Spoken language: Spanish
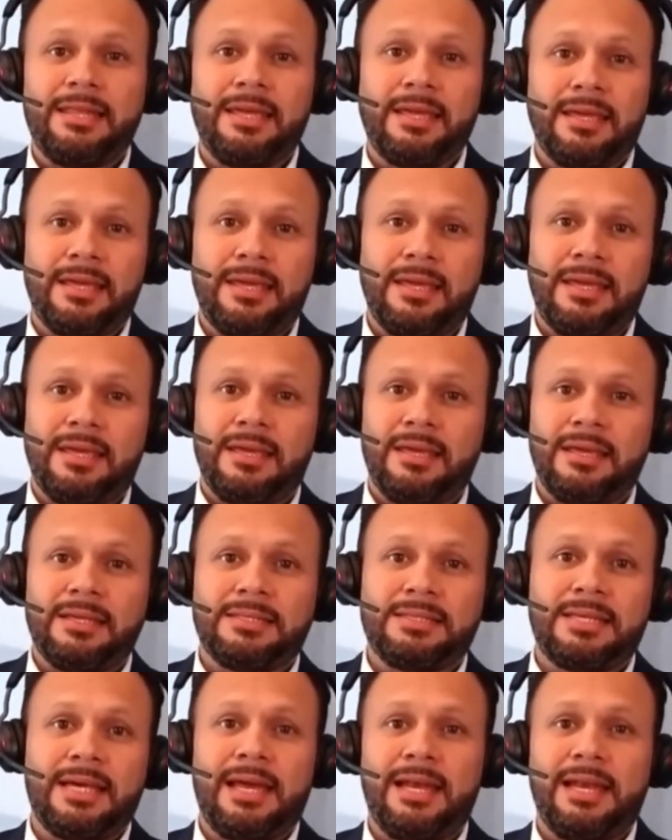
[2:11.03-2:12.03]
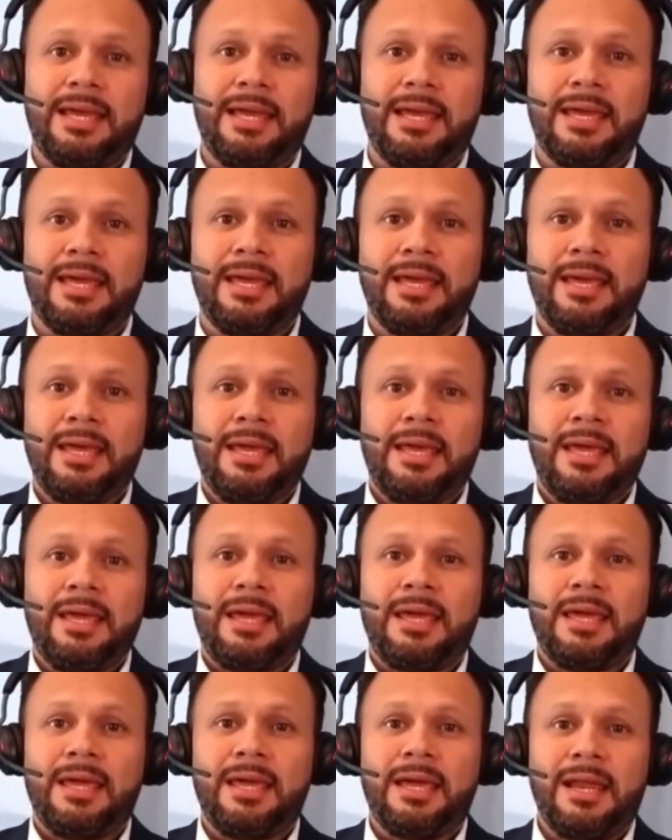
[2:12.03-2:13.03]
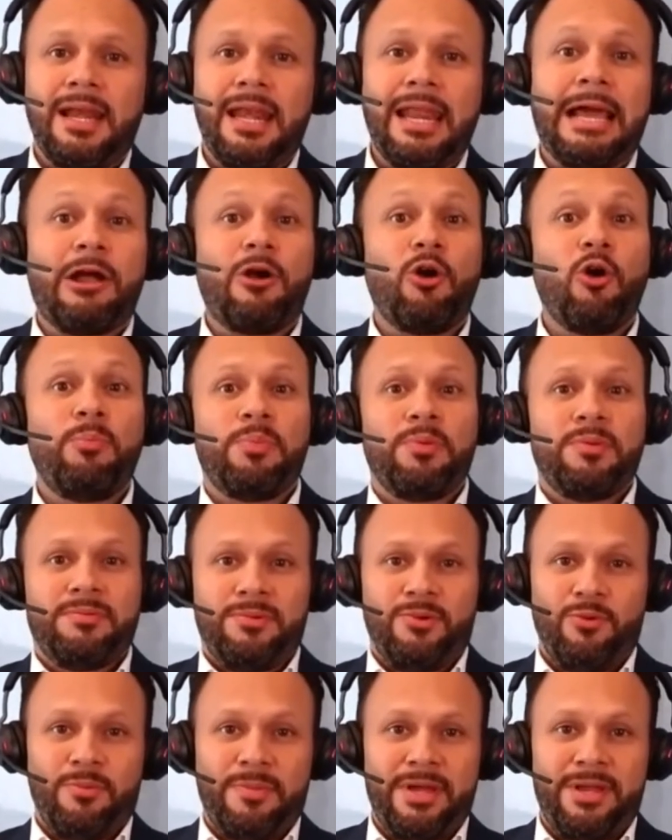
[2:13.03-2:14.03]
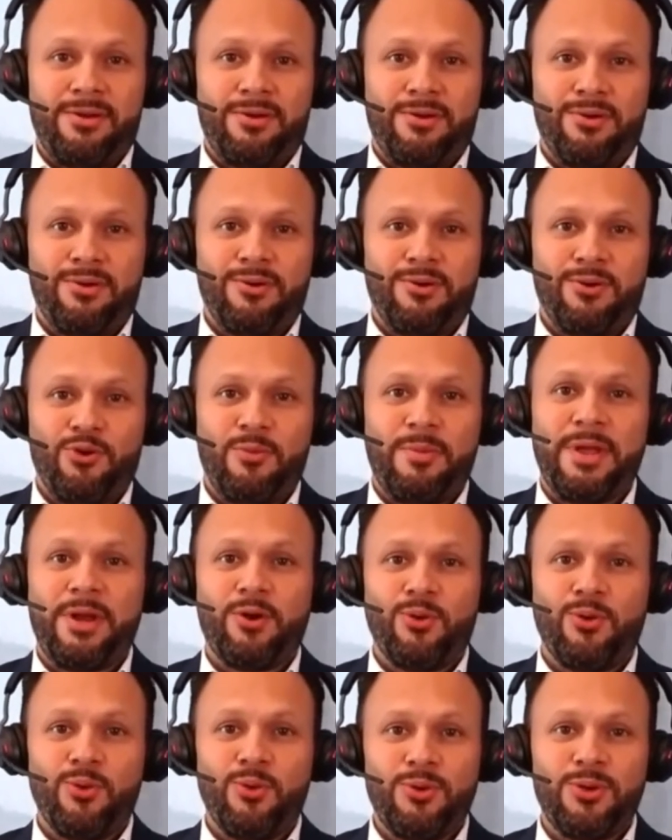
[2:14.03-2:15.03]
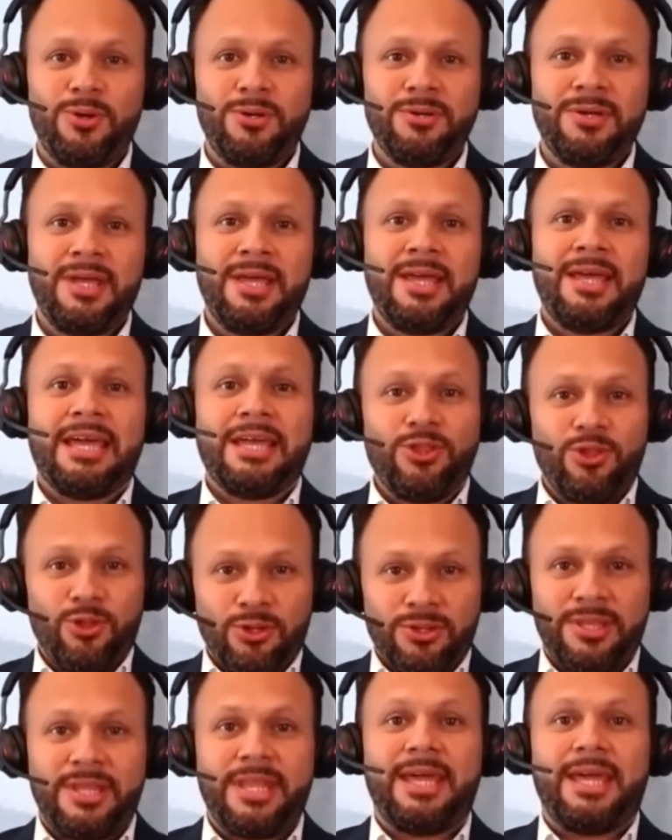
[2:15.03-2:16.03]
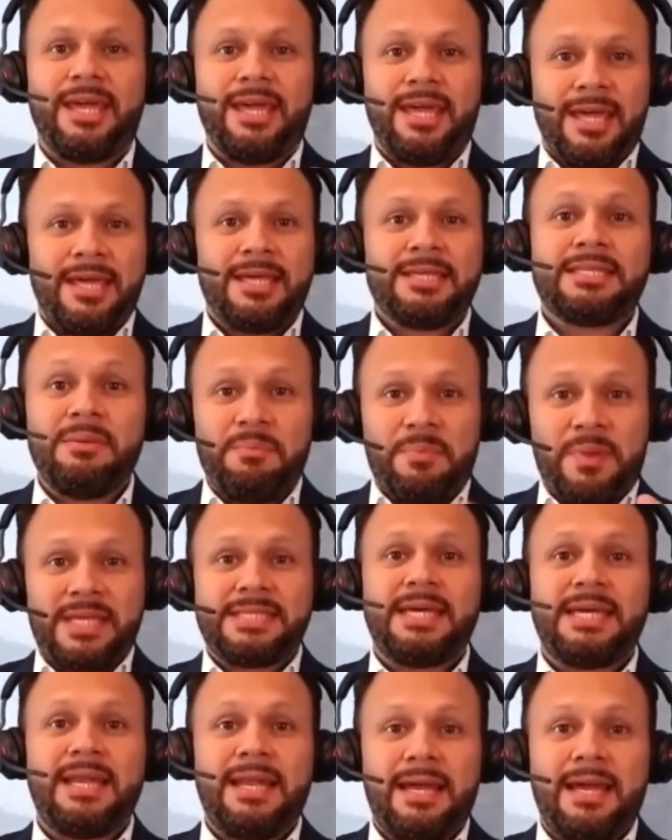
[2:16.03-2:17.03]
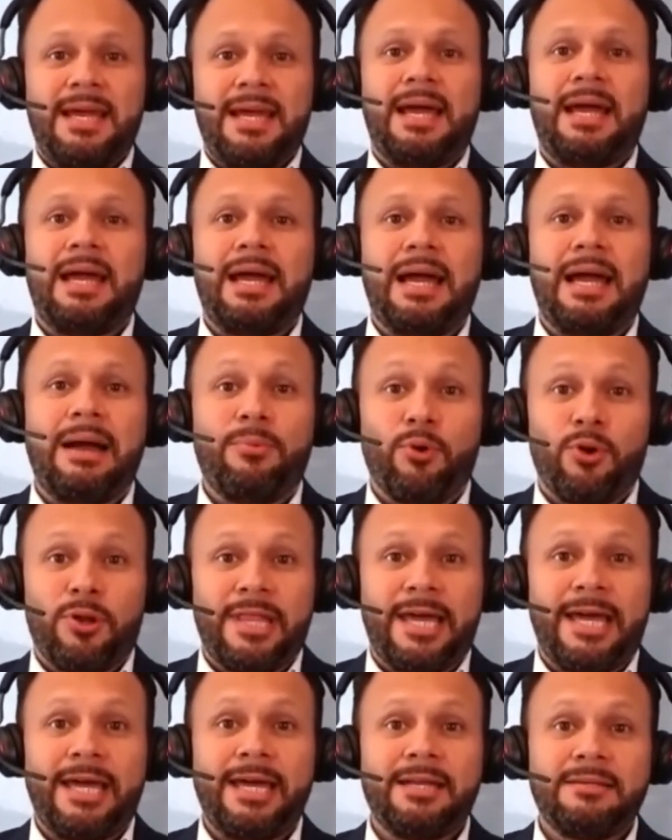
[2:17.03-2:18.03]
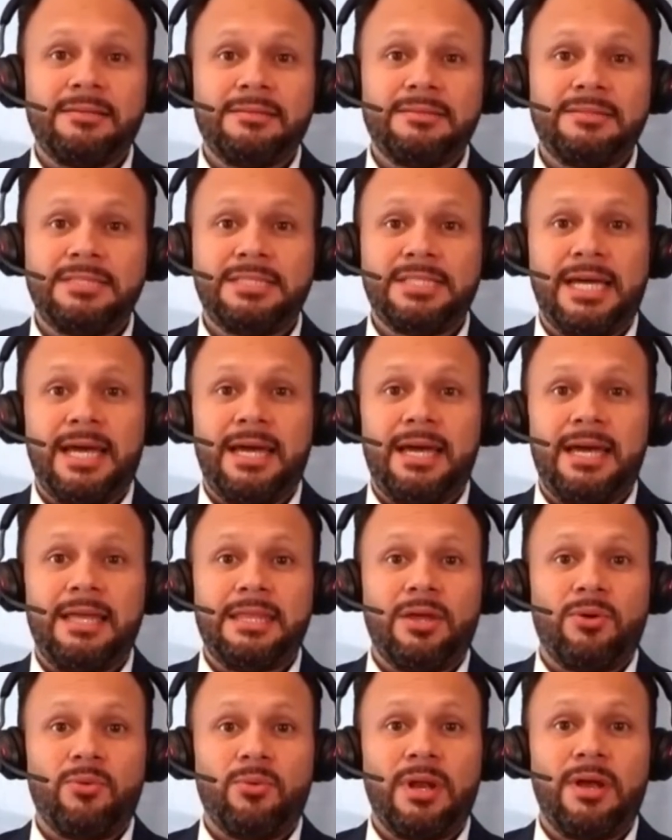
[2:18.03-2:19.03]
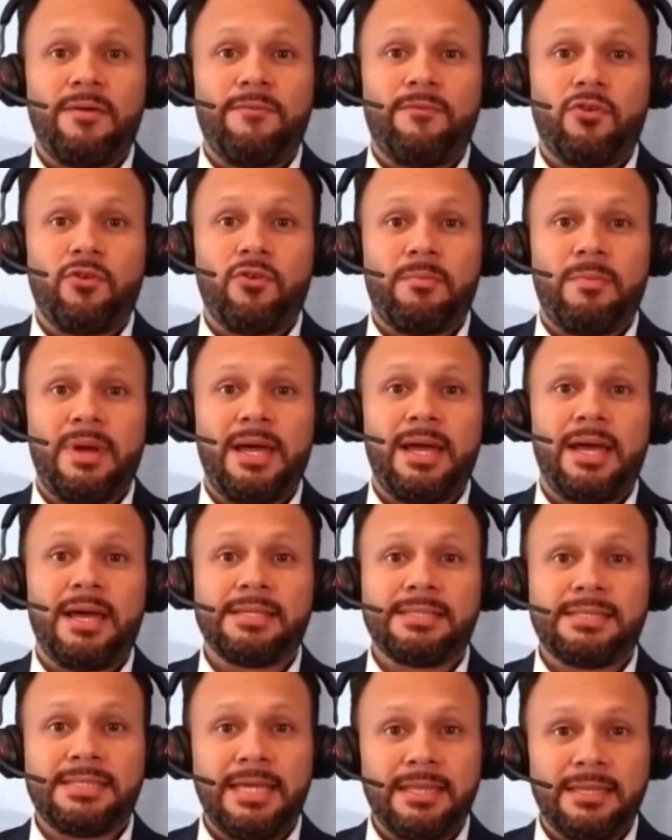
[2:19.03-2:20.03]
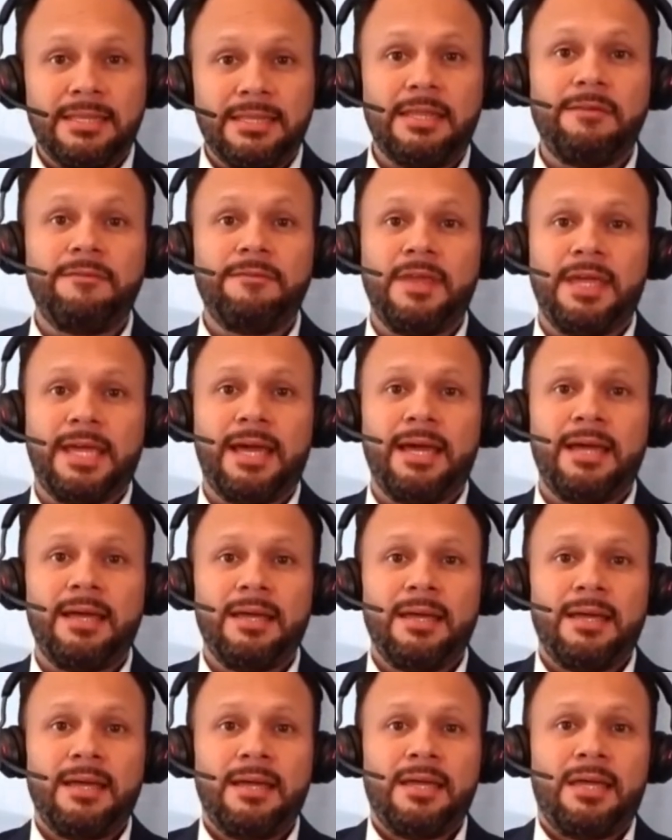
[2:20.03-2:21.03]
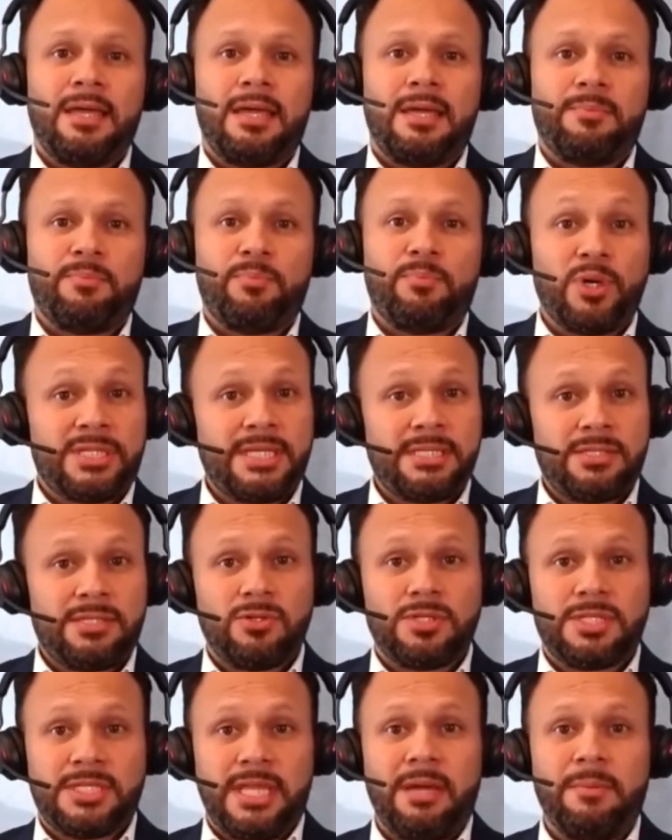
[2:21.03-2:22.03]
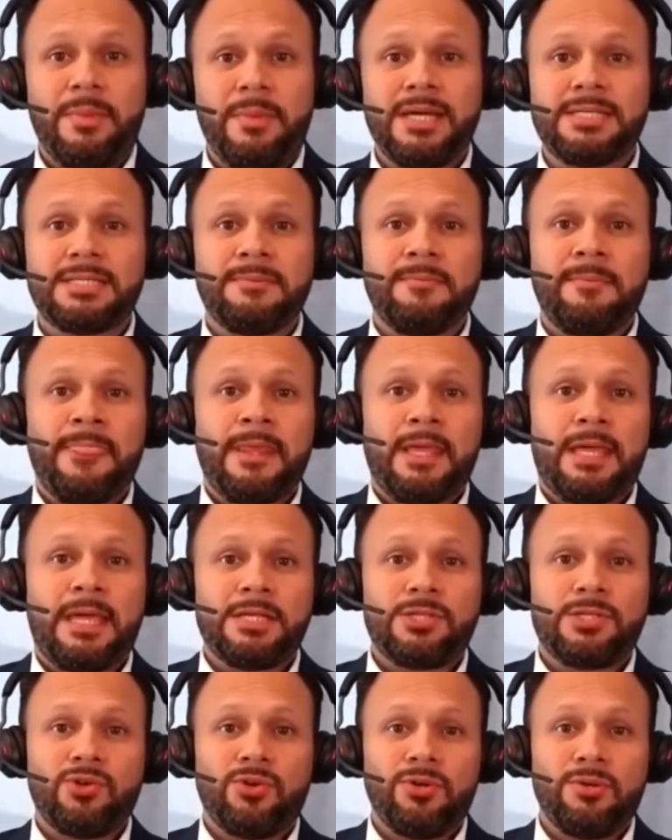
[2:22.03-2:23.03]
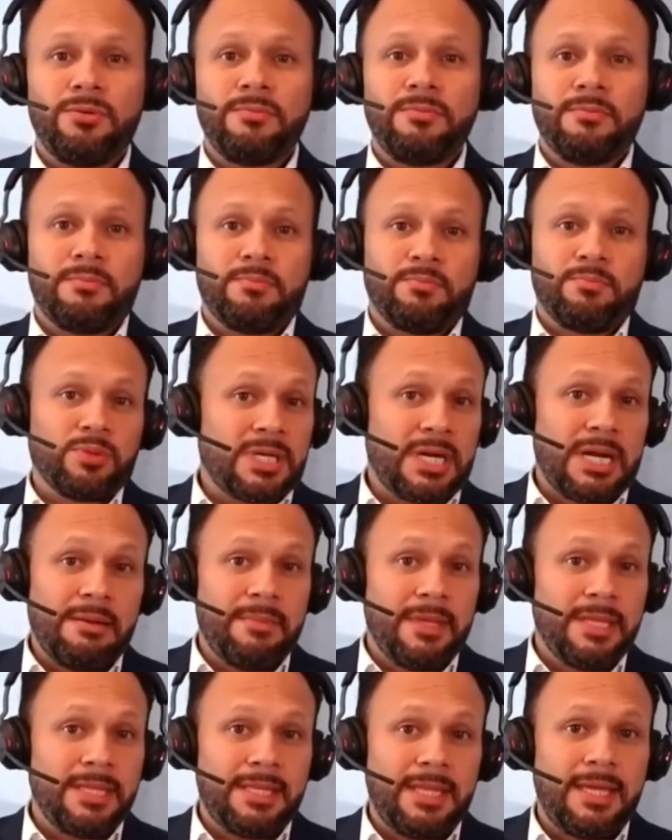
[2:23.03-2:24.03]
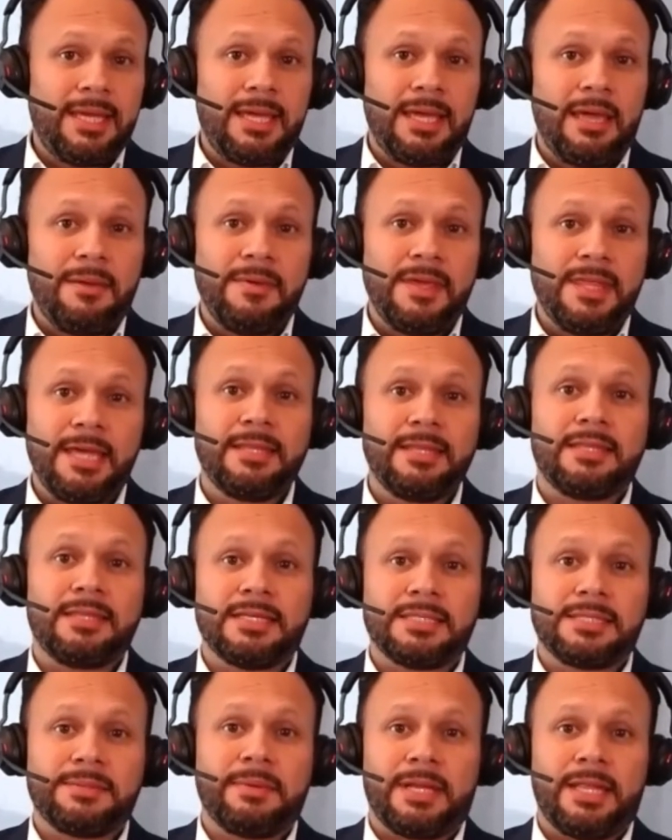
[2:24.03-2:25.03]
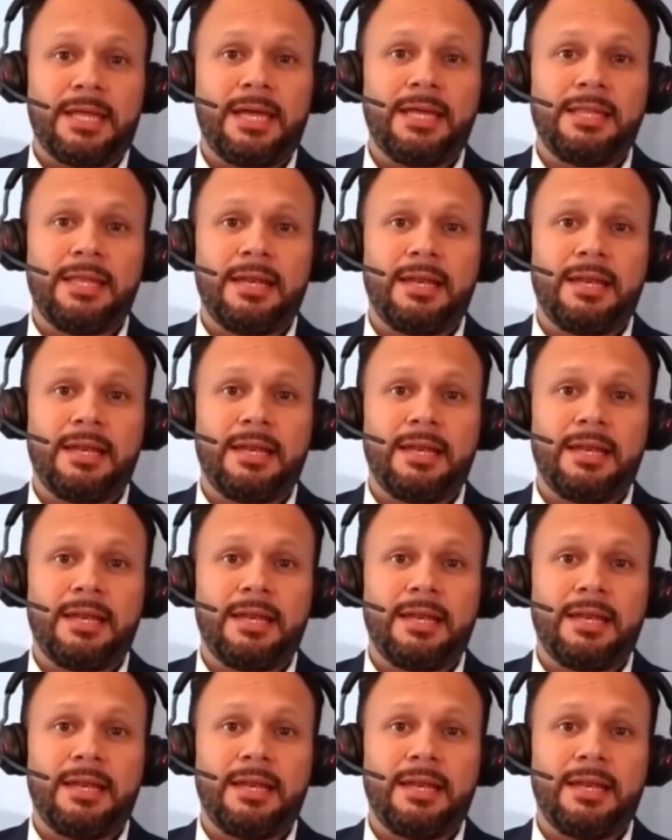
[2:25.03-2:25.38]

Y, sale la COP número, número uno, en donde se empiezan a abordar ya de una forma científica eh, pues estos temas que son pues realmente evidentes, ¿verdad?